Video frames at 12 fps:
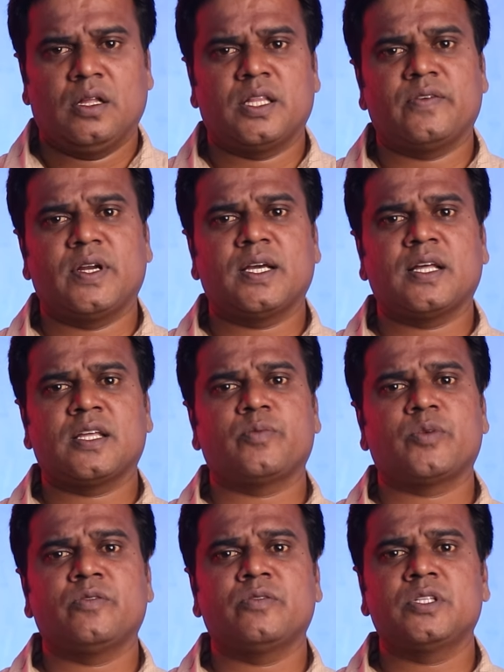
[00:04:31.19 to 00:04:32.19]
அந்த வழக்கு
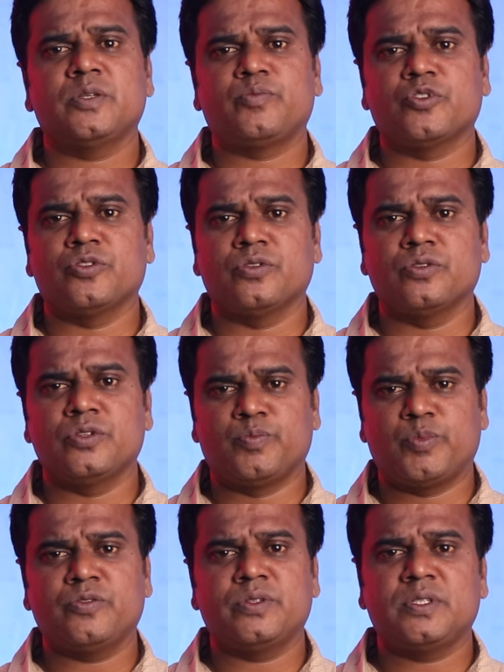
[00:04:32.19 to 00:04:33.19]
அதுக்கப்புறம் வந்து இப்போது
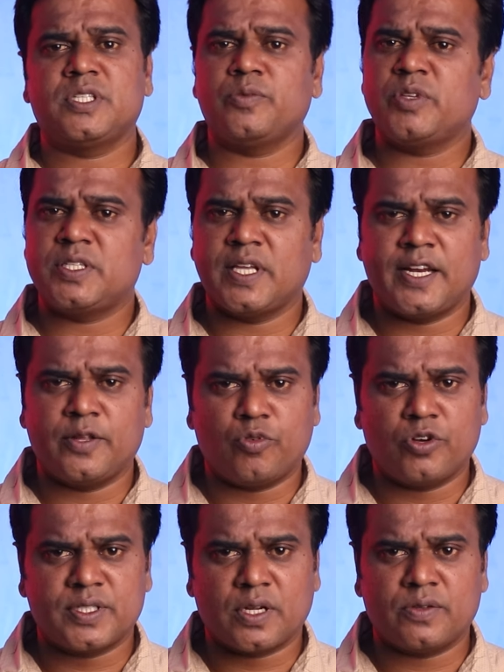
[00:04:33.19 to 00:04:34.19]
இப்போது வந்து சிபிசிஐடி
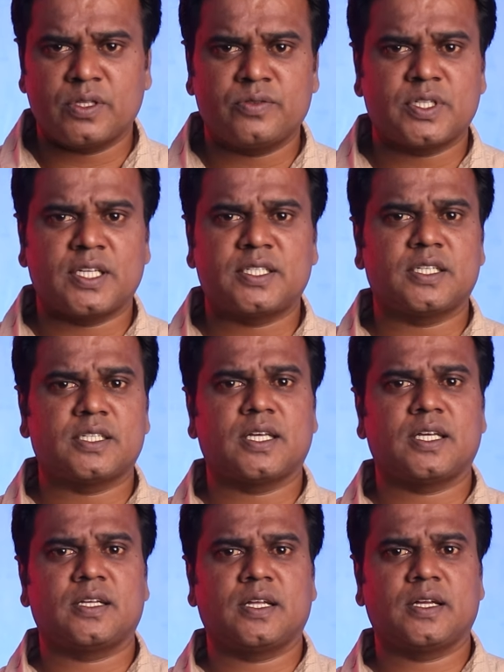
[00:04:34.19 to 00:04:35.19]
போலீஸார் வந்து விசாரிச்சுக்கிட்டு
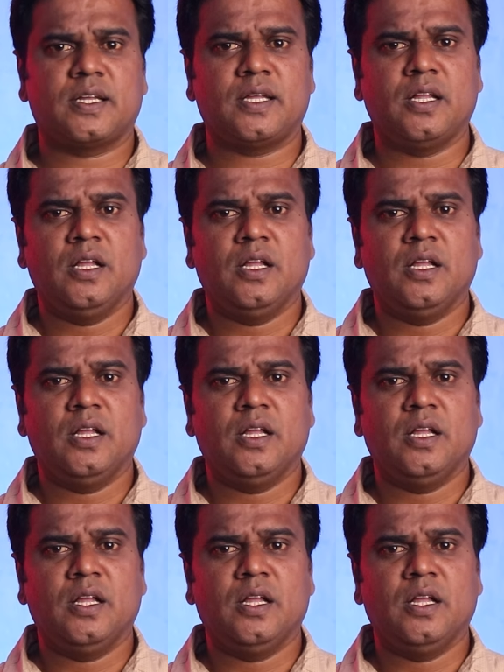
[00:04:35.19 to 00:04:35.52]
தான் இருக்காங்க